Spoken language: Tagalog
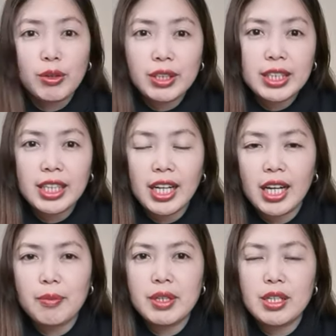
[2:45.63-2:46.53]
mauna na
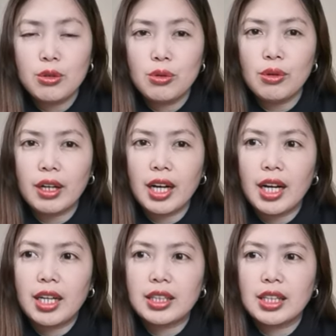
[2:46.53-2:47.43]
lang kami ni Luke
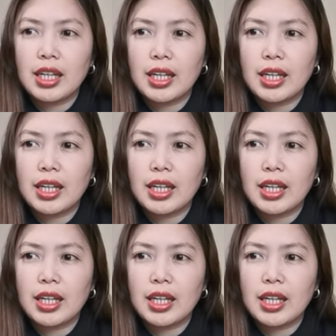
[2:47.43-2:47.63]
at